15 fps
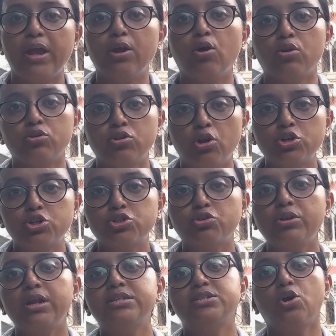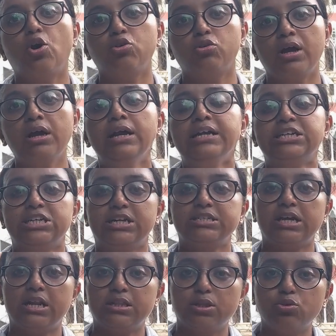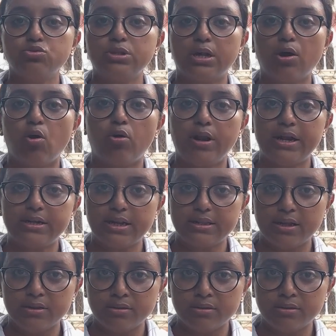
এই গণধর্ষণের যে ঘটনা সেটা জানাতেও তারা অনেকটা